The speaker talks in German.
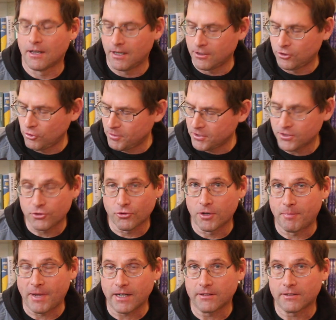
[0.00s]
Ein typischer Surrey
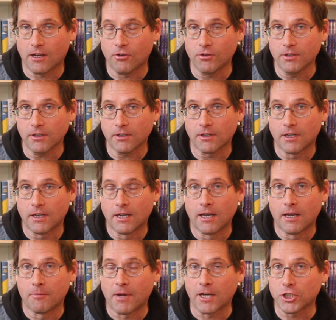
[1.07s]
Back Sound
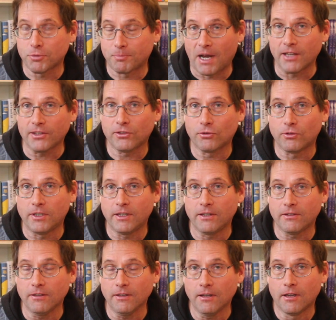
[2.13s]
macht Spaß zu
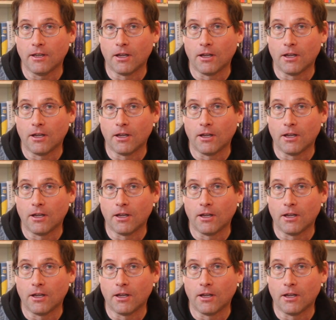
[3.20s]
lesen